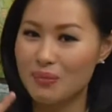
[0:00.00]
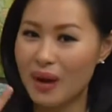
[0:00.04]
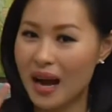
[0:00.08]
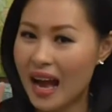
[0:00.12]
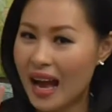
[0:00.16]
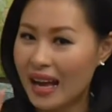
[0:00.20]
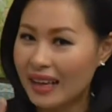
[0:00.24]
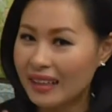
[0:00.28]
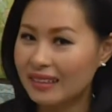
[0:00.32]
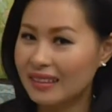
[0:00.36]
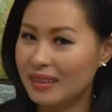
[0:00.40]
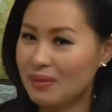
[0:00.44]

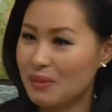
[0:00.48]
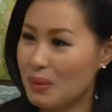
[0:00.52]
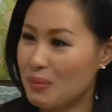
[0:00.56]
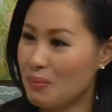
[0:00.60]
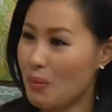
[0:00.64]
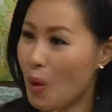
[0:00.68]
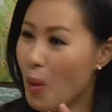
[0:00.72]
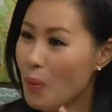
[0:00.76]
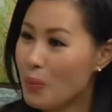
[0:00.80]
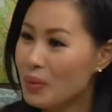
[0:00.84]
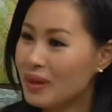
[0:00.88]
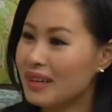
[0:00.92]
hai người mà
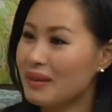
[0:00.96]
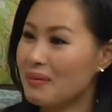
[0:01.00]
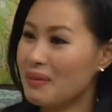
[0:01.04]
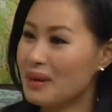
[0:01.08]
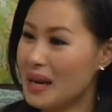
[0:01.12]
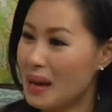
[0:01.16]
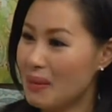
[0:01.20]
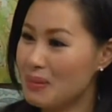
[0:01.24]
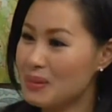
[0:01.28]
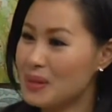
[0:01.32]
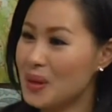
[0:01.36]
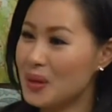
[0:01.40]
bốn người mà
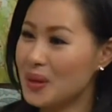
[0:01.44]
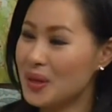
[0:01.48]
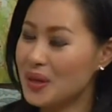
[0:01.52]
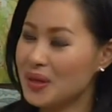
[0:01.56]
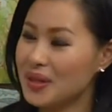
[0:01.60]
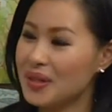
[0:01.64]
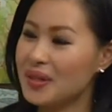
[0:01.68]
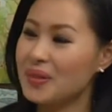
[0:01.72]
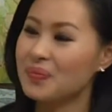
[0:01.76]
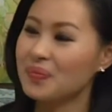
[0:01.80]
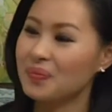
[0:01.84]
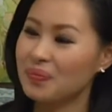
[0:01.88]
năm dạ, sáu người
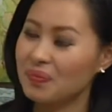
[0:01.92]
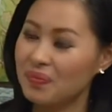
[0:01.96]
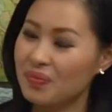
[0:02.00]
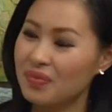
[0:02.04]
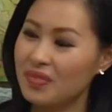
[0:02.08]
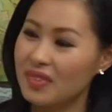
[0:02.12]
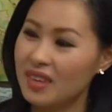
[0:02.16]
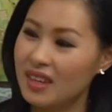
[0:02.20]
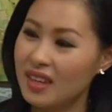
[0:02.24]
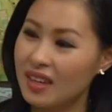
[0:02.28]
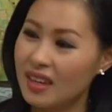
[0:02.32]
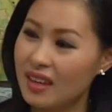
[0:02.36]
đúng rồi nó
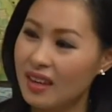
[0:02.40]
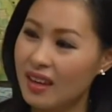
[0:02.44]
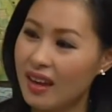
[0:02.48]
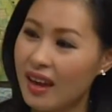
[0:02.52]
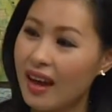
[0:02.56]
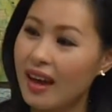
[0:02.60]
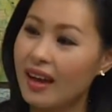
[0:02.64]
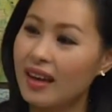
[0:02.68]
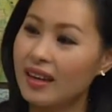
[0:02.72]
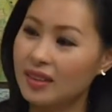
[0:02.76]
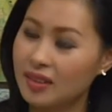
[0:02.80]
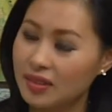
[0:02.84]
sẽ khó dạ.
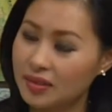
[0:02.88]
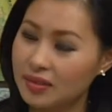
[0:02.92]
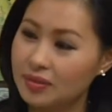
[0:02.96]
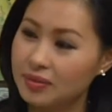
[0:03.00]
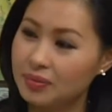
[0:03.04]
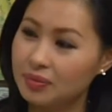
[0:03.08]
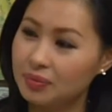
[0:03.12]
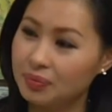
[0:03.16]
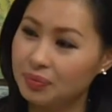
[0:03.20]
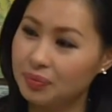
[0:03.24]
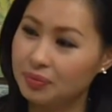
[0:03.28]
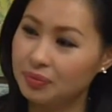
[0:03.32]
khăn
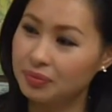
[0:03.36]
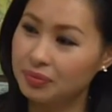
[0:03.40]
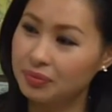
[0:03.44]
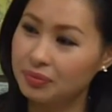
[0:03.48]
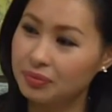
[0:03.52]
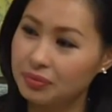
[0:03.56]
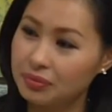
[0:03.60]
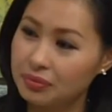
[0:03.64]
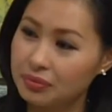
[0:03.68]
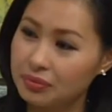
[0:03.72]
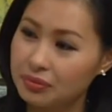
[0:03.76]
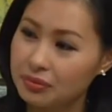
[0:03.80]
hơn
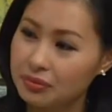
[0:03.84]
thì